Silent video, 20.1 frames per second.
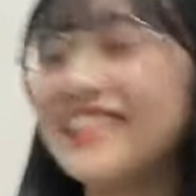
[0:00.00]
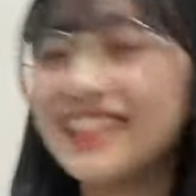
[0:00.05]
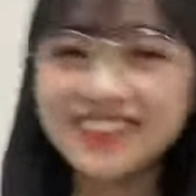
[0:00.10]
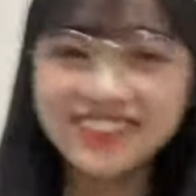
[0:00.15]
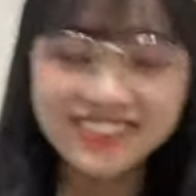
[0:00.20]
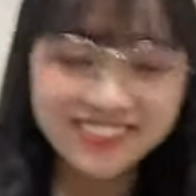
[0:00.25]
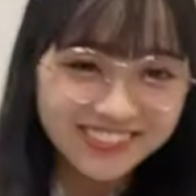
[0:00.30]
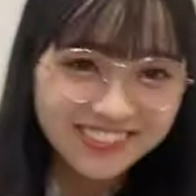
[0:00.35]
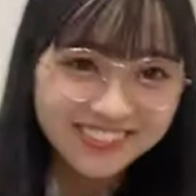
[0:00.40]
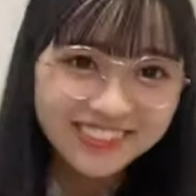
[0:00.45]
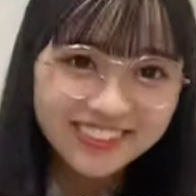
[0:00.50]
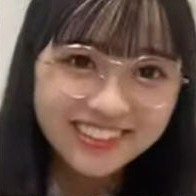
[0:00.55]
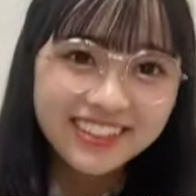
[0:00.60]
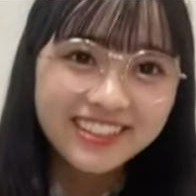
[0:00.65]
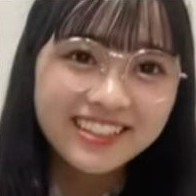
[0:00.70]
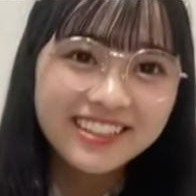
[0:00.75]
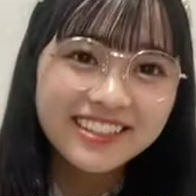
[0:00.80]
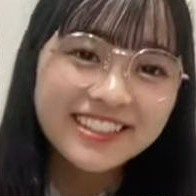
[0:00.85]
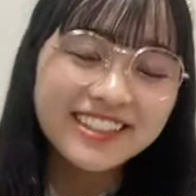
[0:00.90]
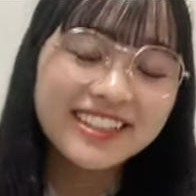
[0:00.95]
なのよ
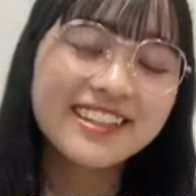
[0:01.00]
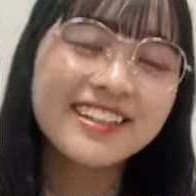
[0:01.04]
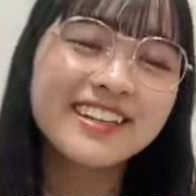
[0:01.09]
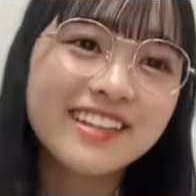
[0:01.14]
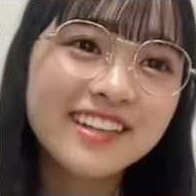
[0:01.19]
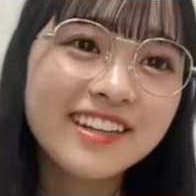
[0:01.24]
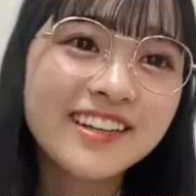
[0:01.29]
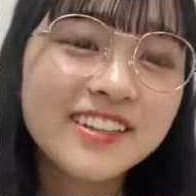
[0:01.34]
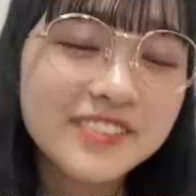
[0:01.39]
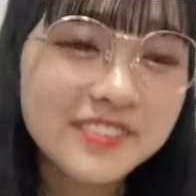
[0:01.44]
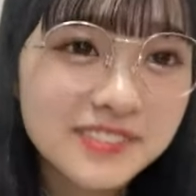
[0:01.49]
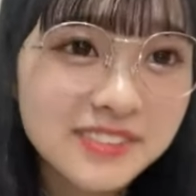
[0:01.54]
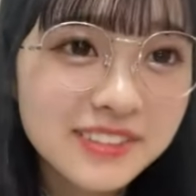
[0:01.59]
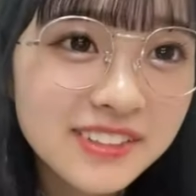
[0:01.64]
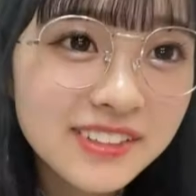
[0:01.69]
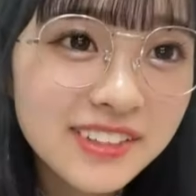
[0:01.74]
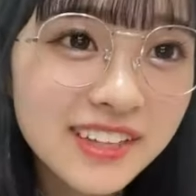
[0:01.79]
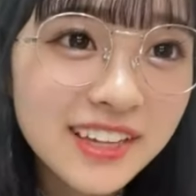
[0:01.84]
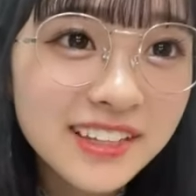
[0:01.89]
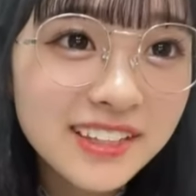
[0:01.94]
だから
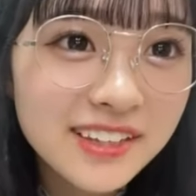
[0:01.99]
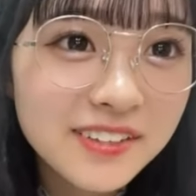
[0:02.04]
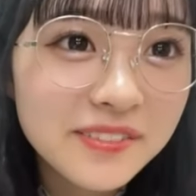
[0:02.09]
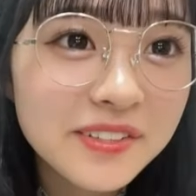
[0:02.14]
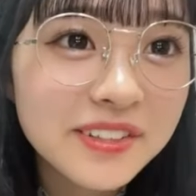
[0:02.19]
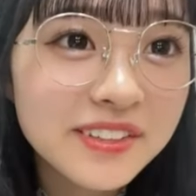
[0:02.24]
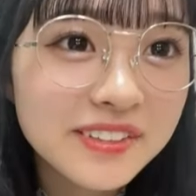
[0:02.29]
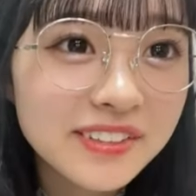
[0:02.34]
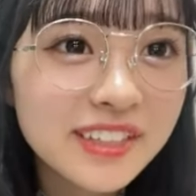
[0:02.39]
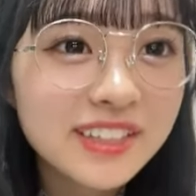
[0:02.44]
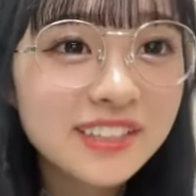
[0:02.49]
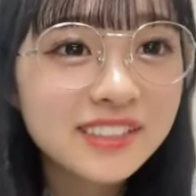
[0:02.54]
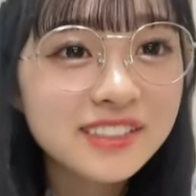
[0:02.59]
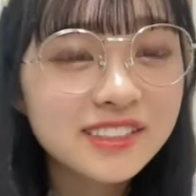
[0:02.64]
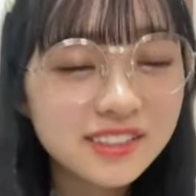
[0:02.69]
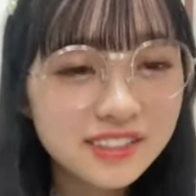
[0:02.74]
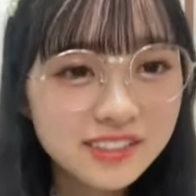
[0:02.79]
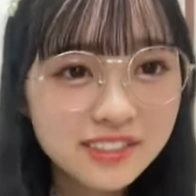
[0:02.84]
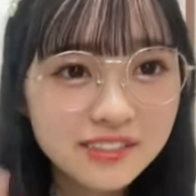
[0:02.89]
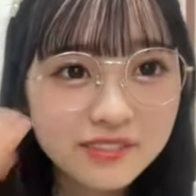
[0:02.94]
余計にやばいよね
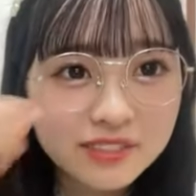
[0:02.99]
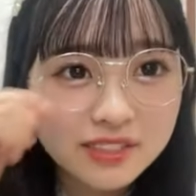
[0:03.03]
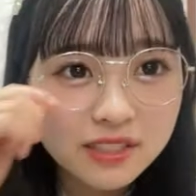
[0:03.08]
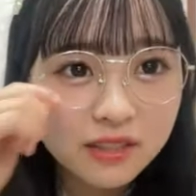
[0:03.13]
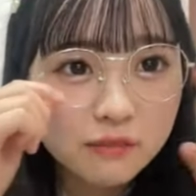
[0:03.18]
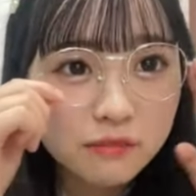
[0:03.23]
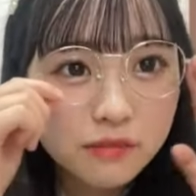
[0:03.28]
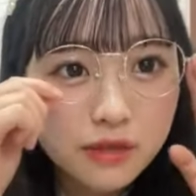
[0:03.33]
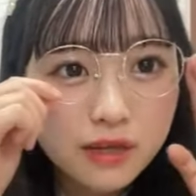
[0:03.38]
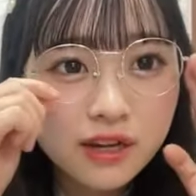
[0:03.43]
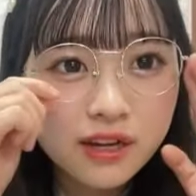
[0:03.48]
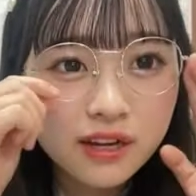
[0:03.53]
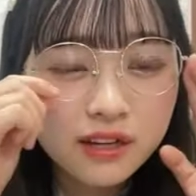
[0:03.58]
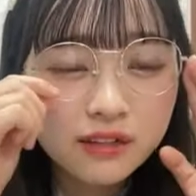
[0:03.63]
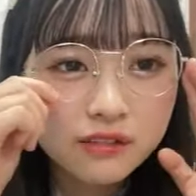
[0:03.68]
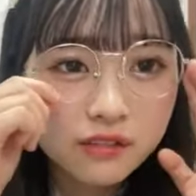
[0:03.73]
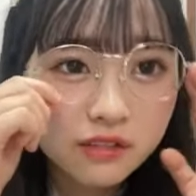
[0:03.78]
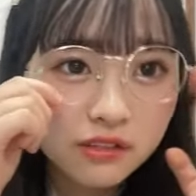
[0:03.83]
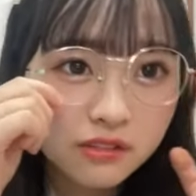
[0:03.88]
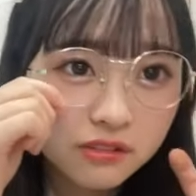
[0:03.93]
ちょっとすいません目が
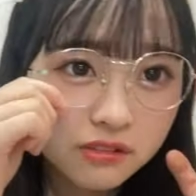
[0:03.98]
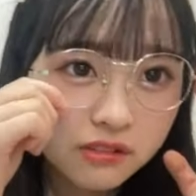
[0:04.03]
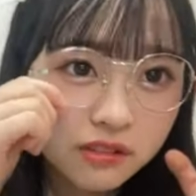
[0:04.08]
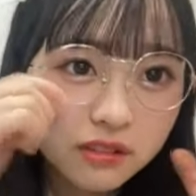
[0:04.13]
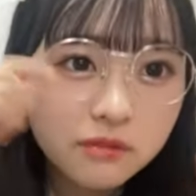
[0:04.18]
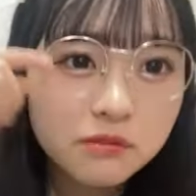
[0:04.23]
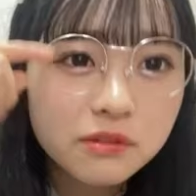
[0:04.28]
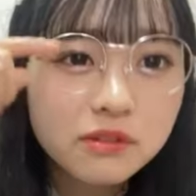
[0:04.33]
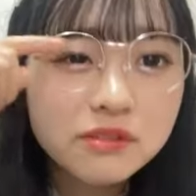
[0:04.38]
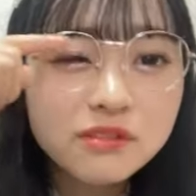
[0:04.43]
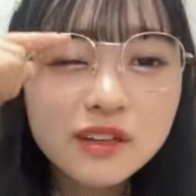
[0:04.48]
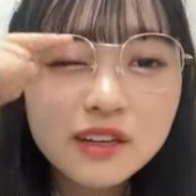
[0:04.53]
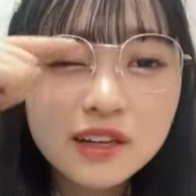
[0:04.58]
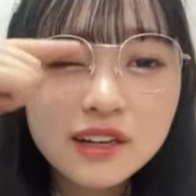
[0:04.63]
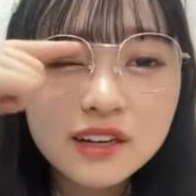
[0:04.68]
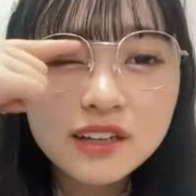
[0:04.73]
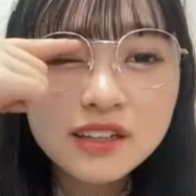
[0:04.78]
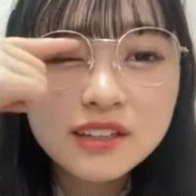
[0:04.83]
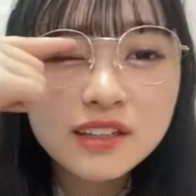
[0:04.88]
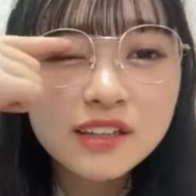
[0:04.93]
かゆいということでもう上
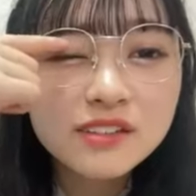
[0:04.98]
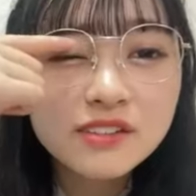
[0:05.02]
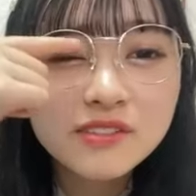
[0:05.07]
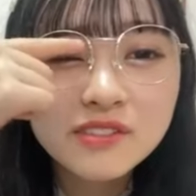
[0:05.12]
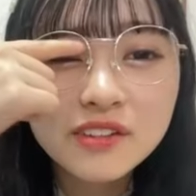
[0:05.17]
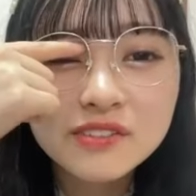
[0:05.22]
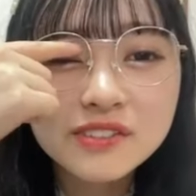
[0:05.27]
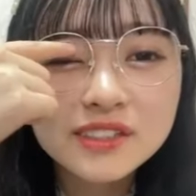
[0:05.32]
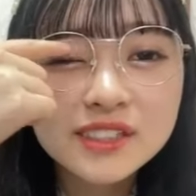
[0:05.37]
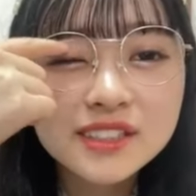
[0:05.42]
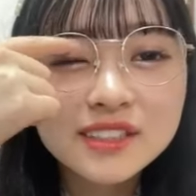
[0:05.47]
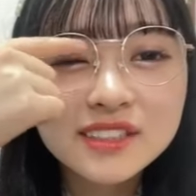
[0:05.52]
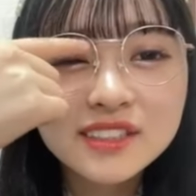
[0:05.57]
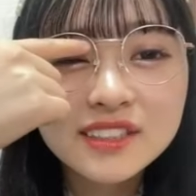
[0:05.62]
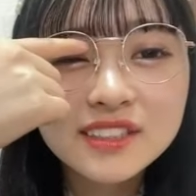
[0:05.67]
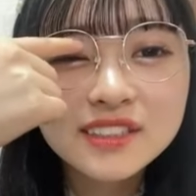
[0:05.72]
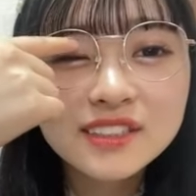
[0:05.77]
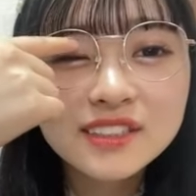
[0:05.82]
からいきたいと思います